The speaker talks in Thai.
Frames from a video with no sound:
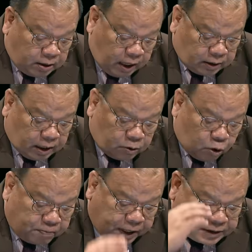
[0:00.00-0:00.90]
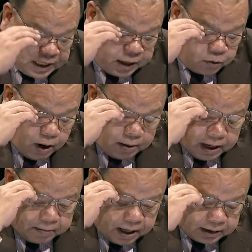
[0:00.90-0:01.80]
ท่านคารมไปแจ้งความใน
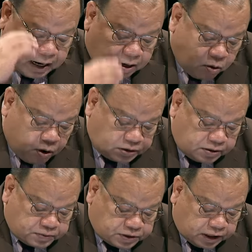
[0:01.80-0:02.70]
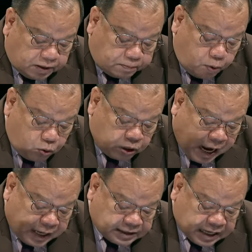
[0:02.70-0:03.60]
มาตรา114ผู้ใด
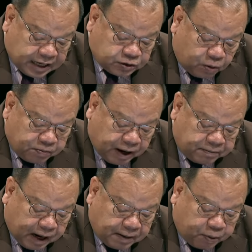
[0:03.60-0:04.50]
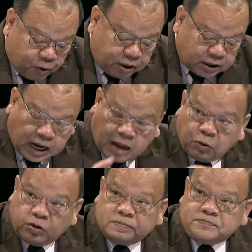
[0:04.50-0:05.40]
สะสมกำลังพลหรืออาวุธ